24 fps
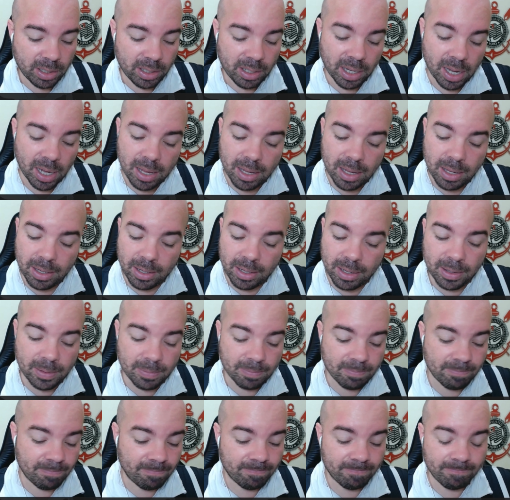E
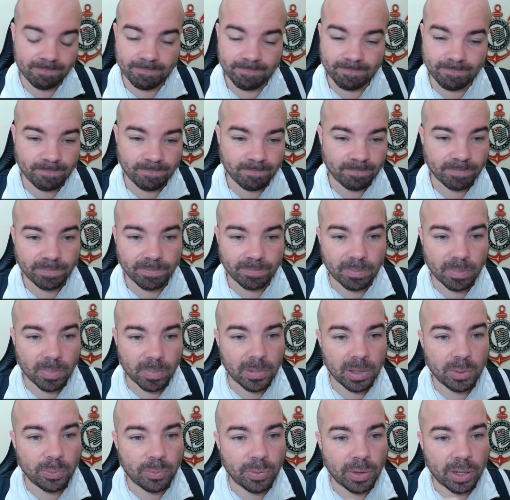aí,
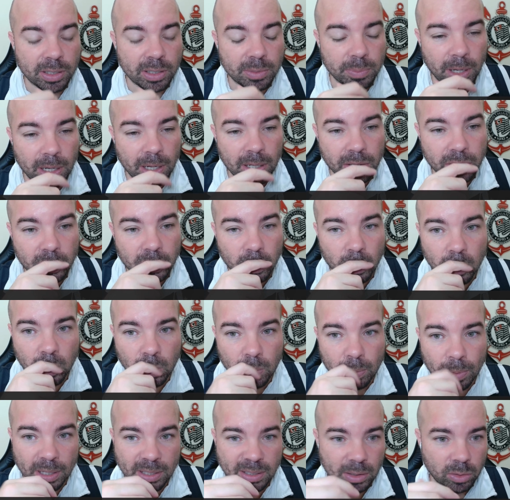infelizmente, o
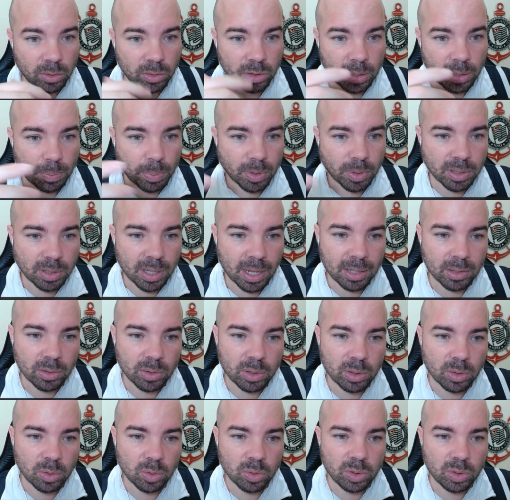Macedo tinha postado
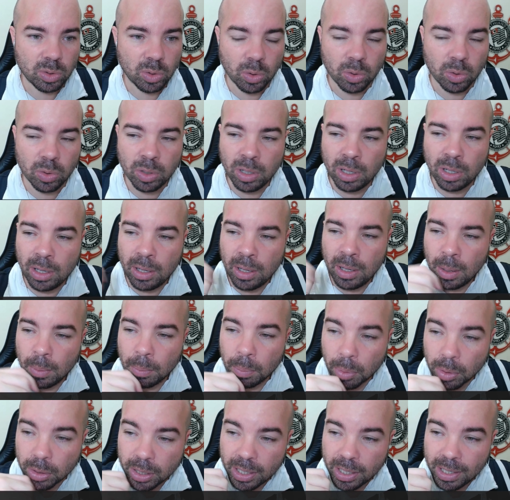que o CEO
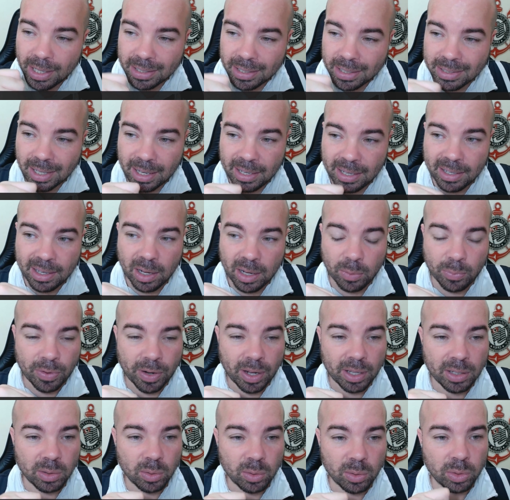poderia sair, que era o
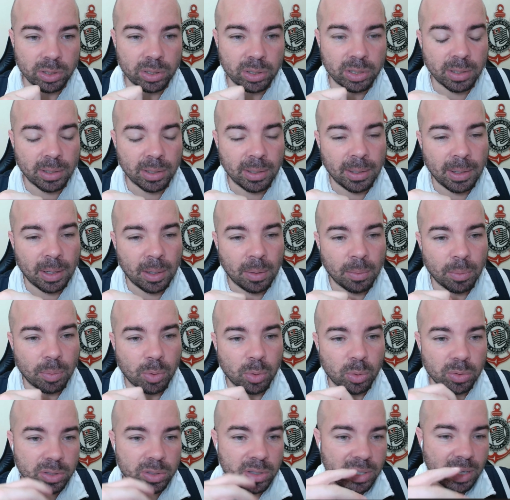Fred Luiz,
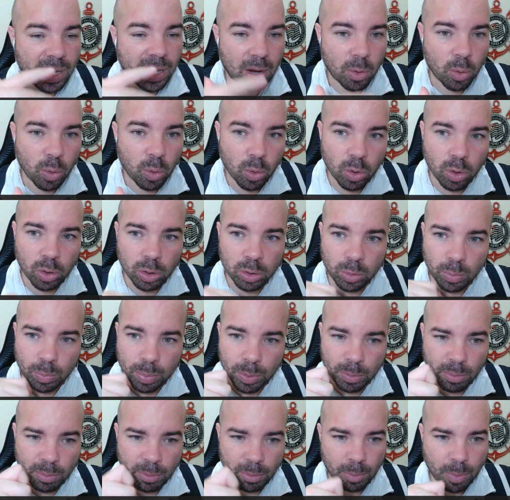por um desacordo,
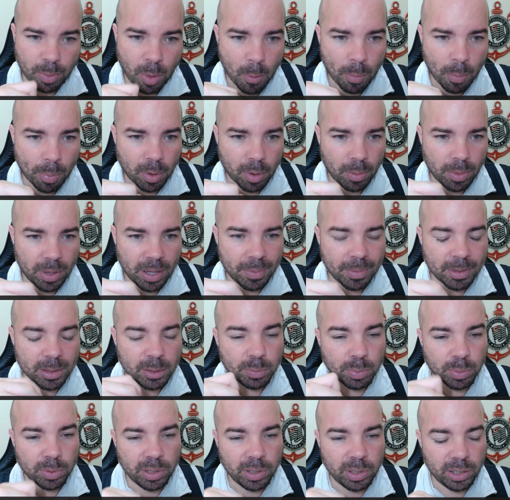por, por problemas
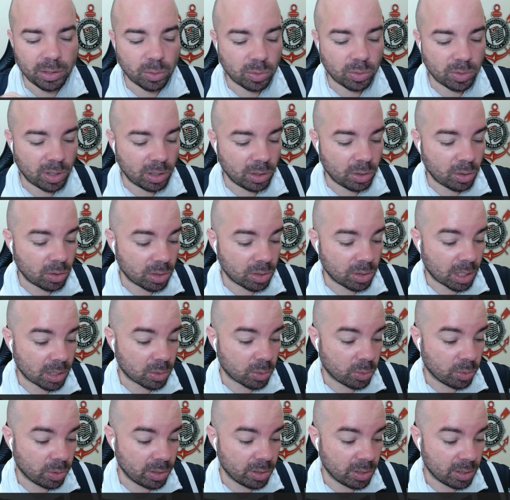políticos, entre outras
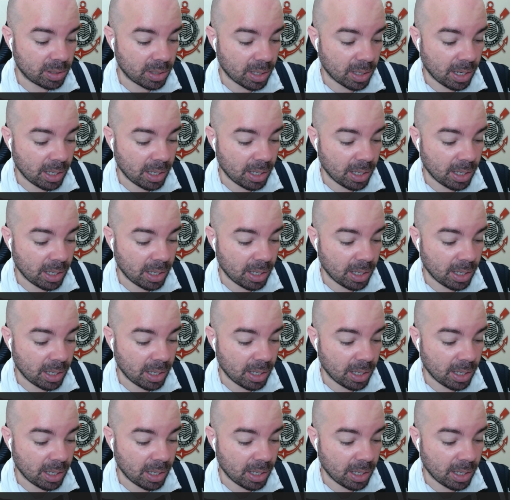coisas.